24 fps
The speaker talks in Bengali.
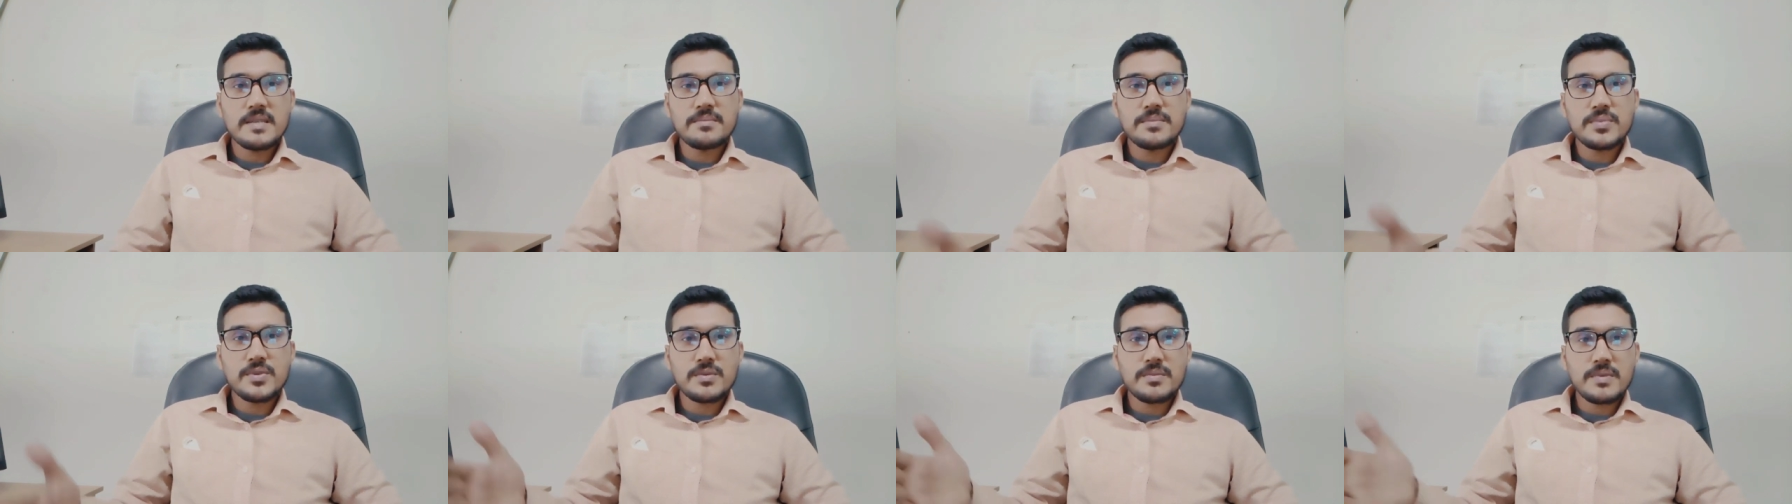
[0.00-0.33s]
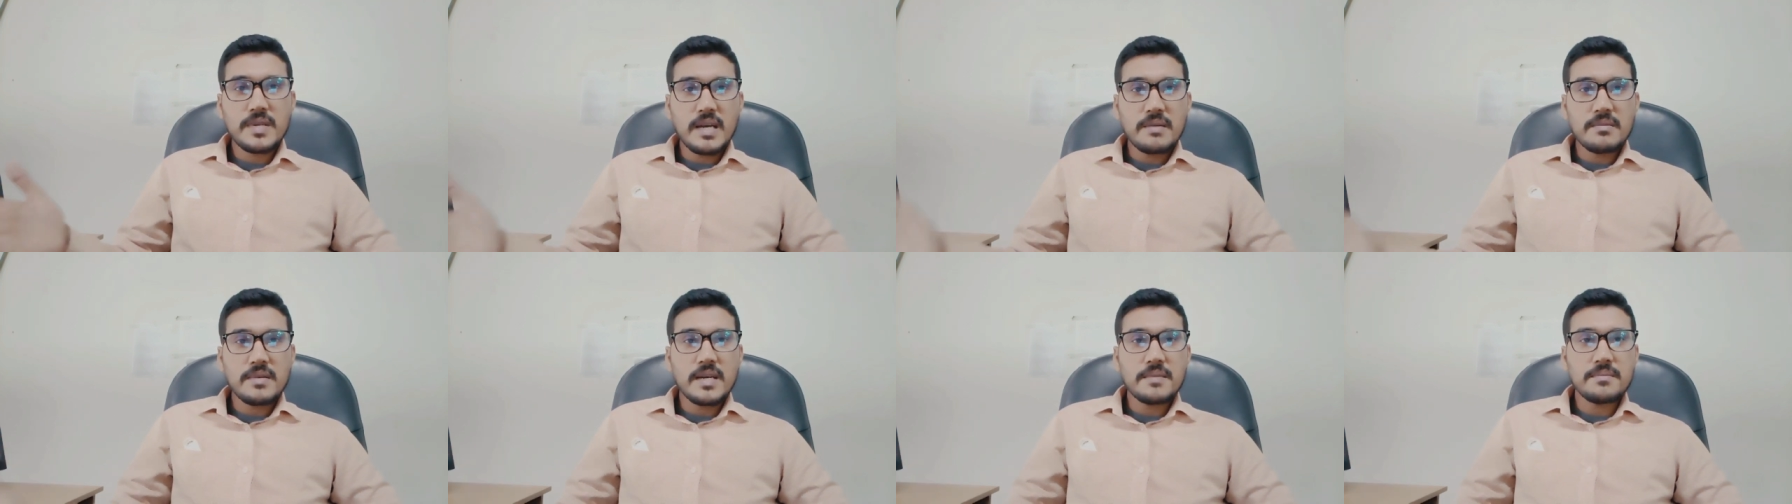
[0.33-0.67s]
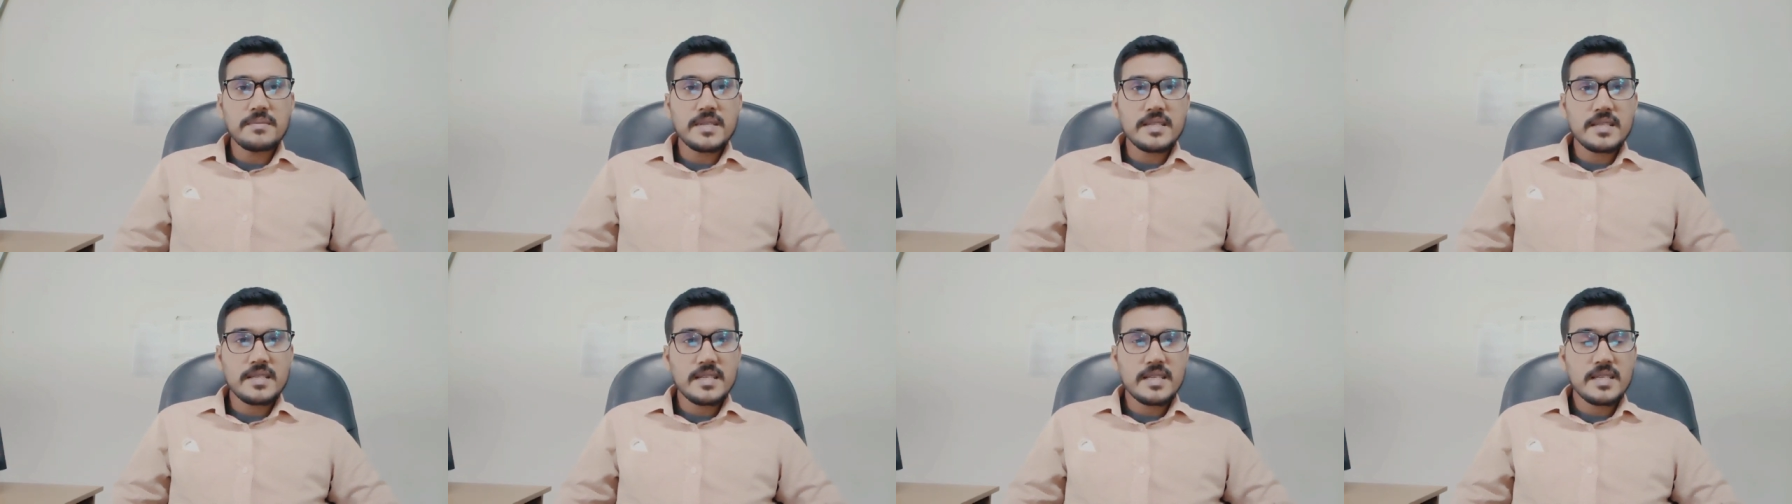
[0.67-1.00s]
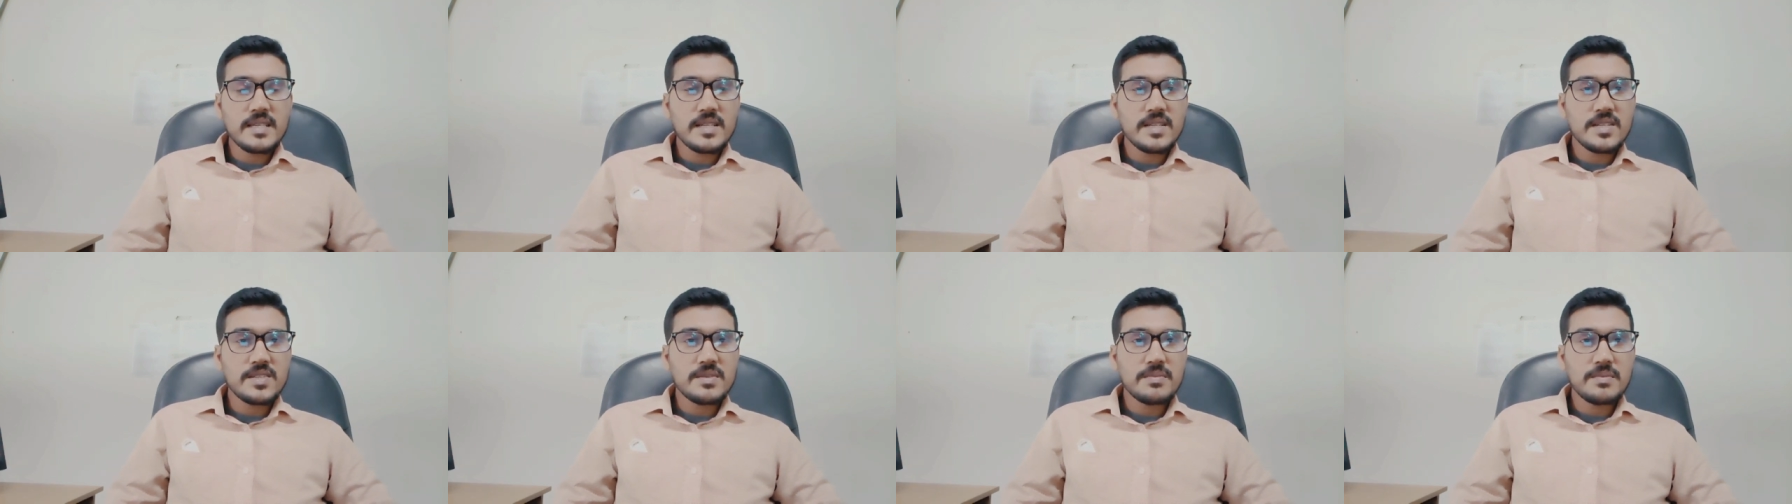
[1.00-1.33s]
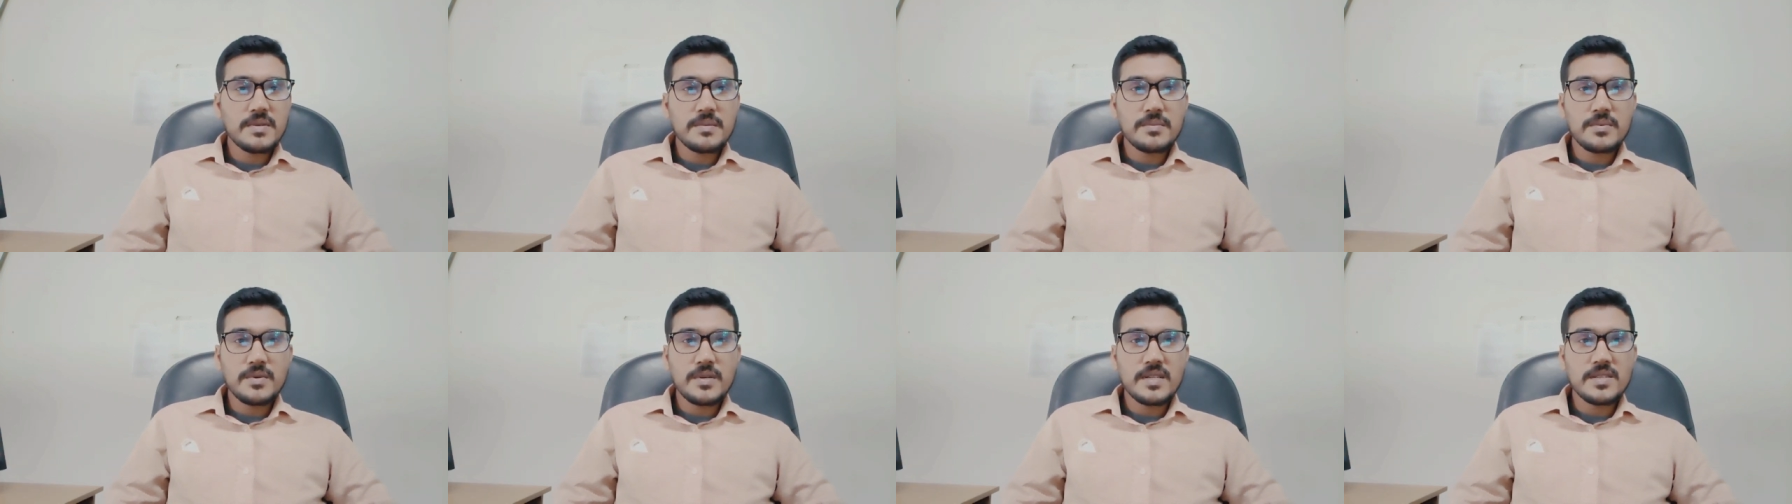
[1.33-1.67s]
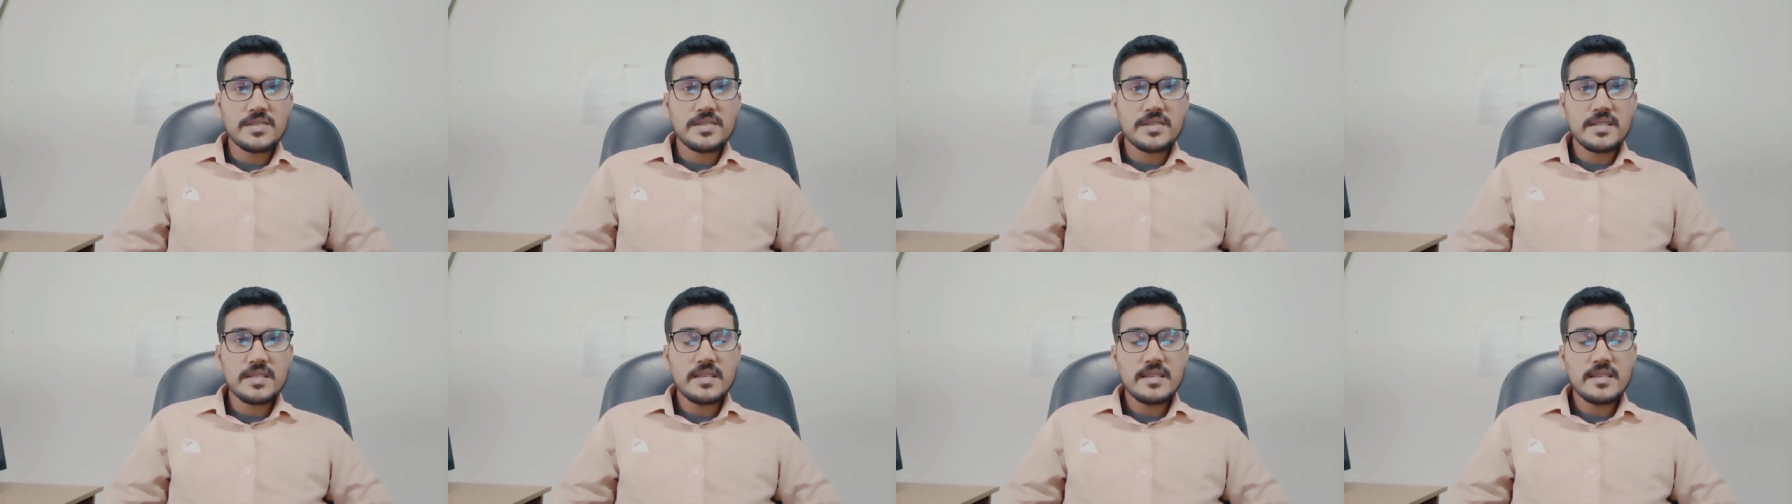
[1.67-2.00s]
পূর্বে আমি আপনাদেরকে রেসিপি
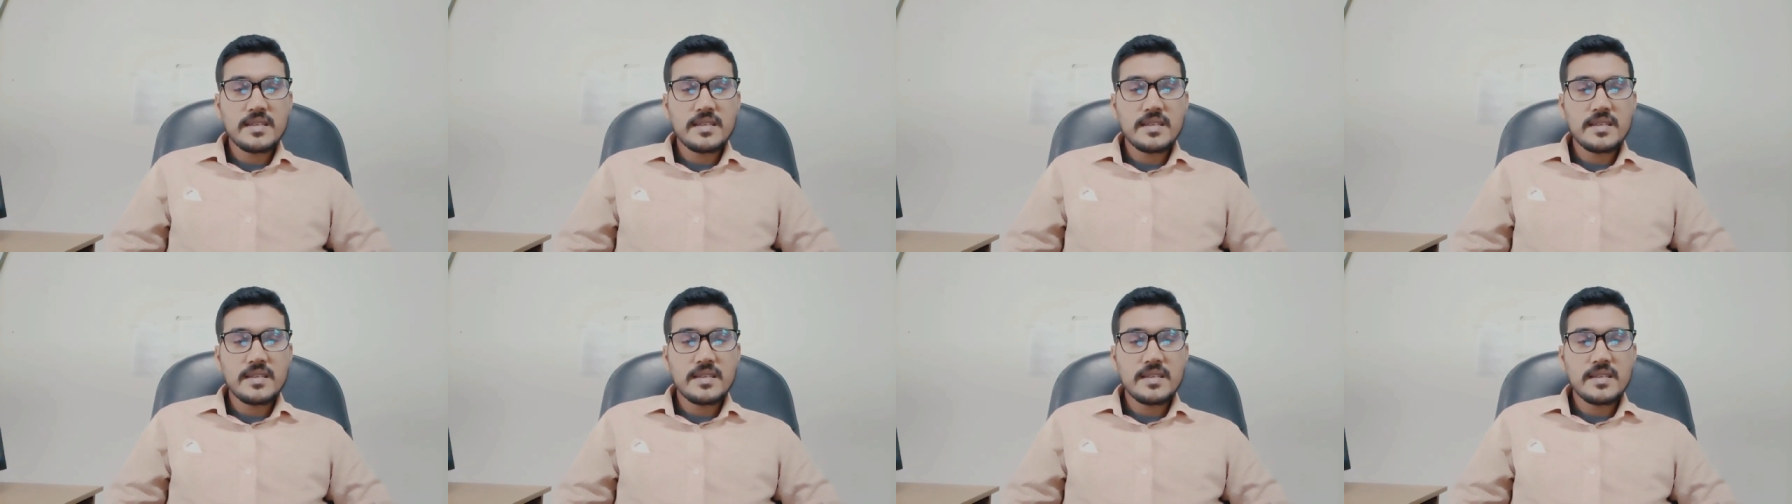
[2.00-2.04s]
বলেছি